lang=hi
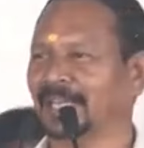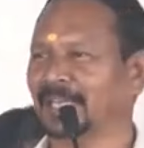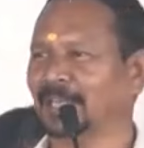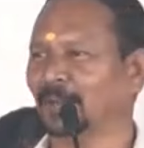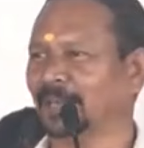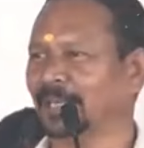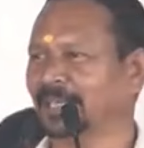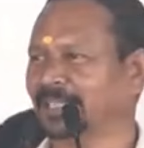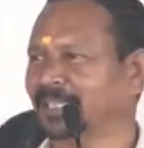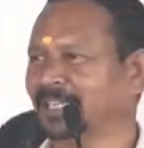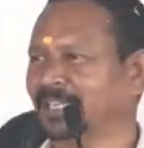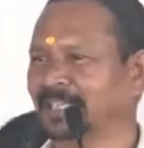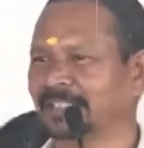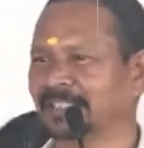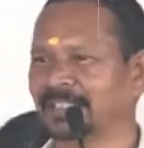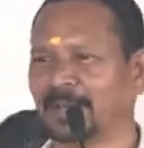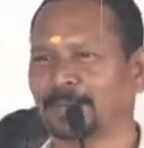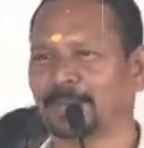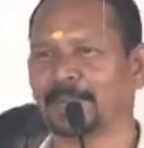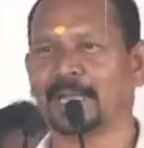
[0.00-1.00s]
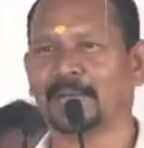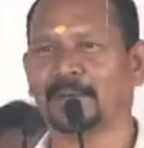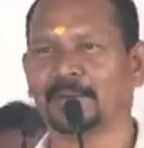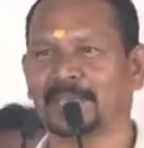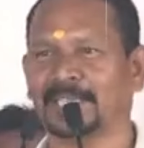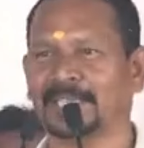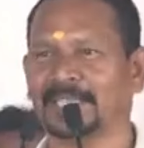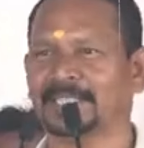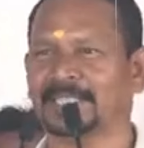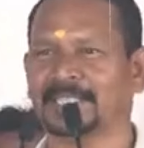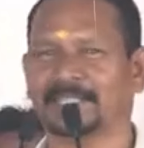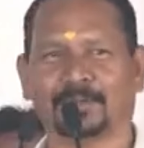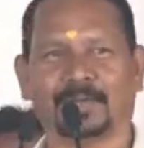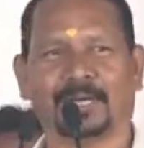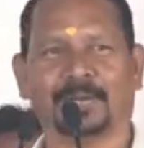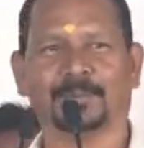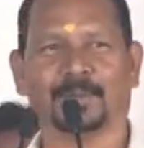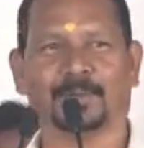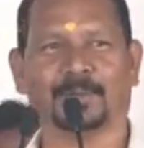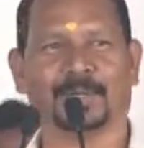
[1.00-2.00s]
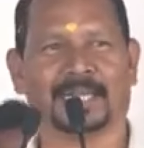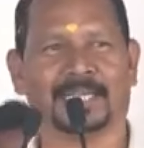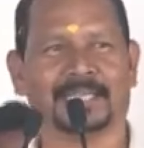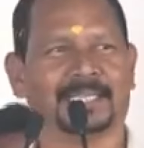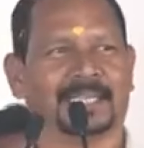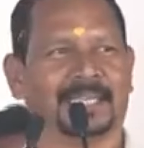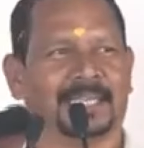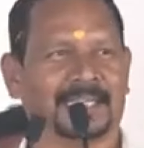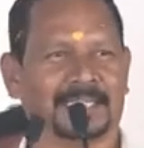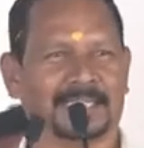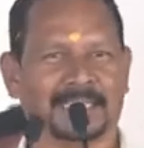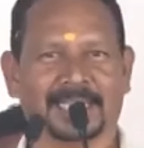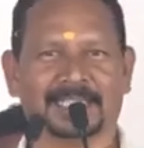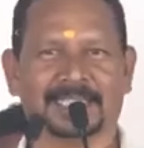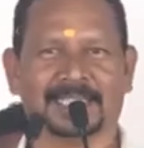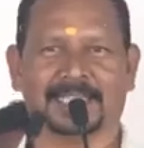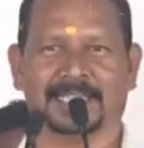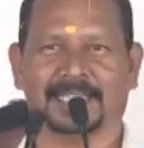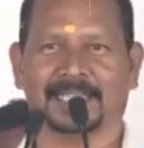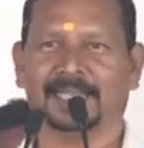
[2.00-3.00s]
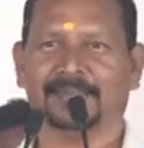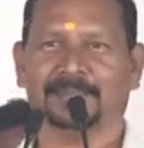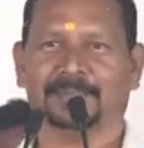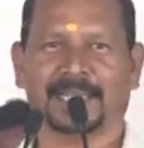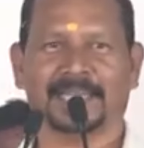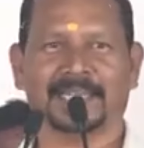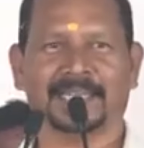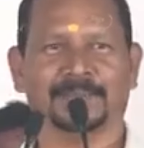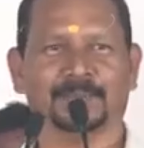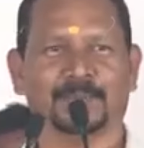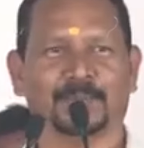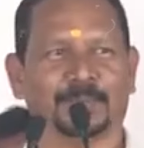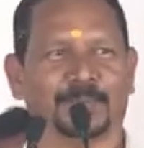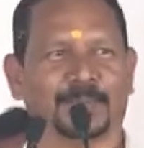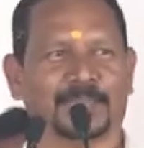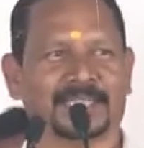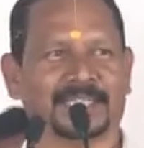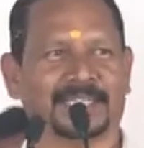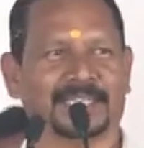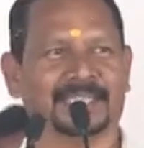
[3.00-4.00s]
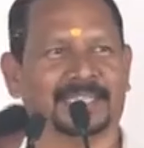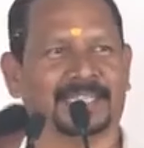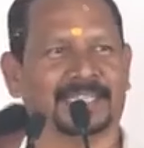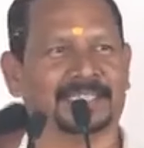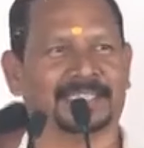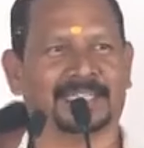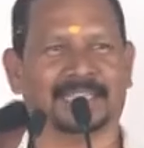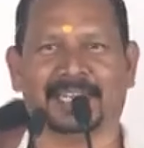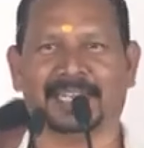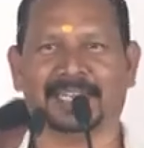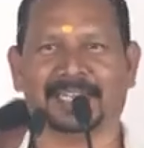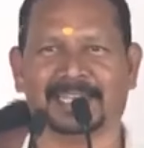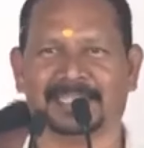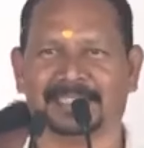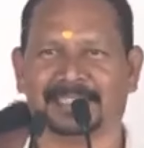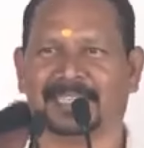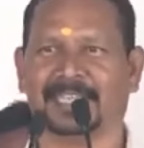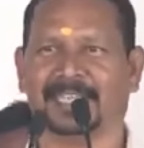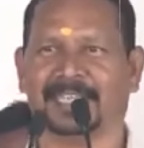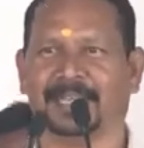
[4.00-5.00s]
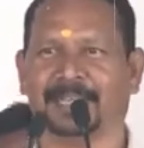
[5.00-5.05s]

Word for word: डिग्री कॉलेज की स्थापना होनी है जिसको हम लोग आज यहाँ से माननीय मुख्यमंत्री जी ने शिलान्यास